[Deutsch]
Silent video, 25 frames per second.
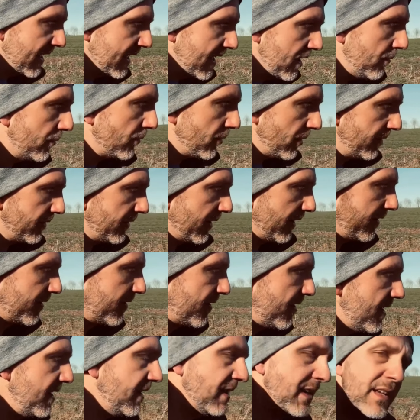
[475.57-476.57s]
hilft euch
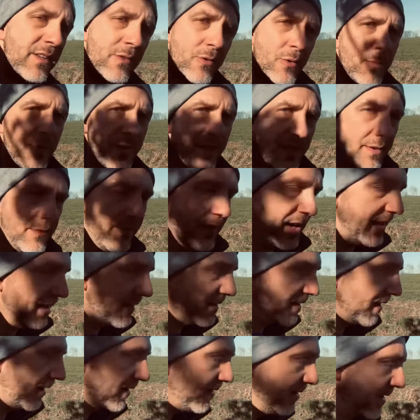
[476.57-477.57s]
das nicht unbedingt
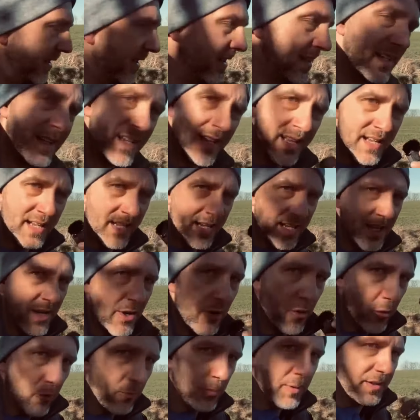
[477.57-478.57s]
weiter,
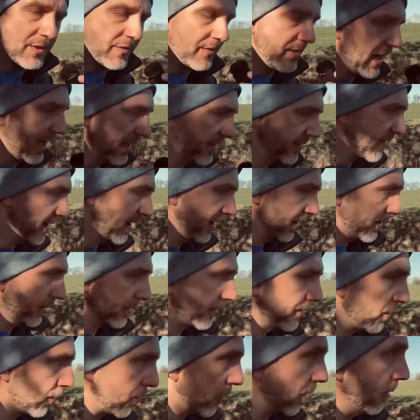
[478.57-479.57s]
um in diese Ansage
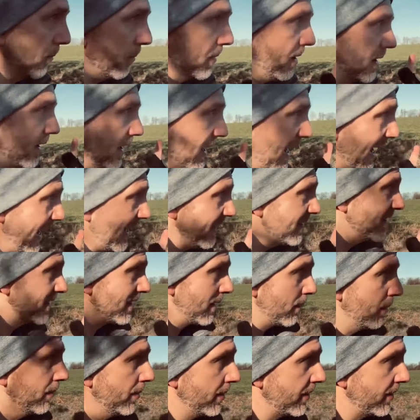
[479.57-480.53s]
zu kommen. Achtet aber